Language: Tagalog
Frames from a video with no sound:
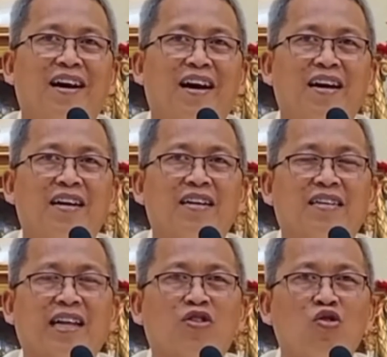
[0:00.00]

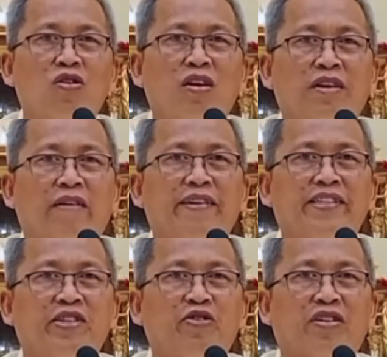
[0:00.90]
ang kadtong
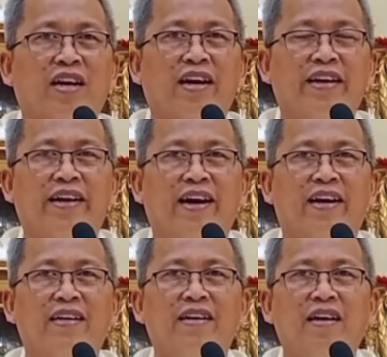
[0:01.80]
narration
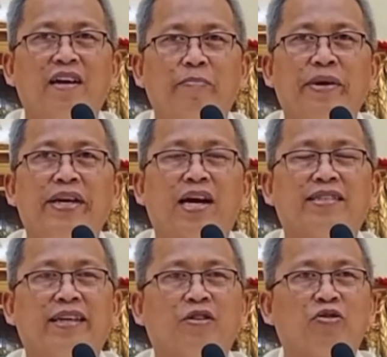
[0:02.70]
kaganiha
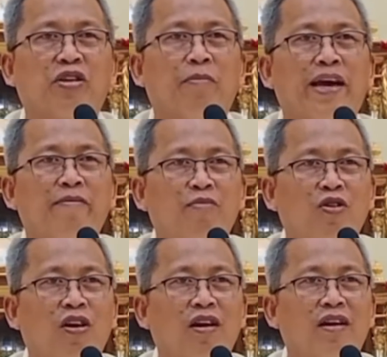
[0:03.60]
binase to sa
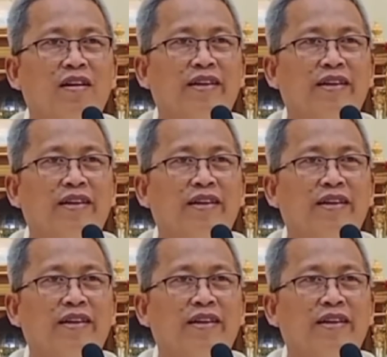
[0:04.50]
Bible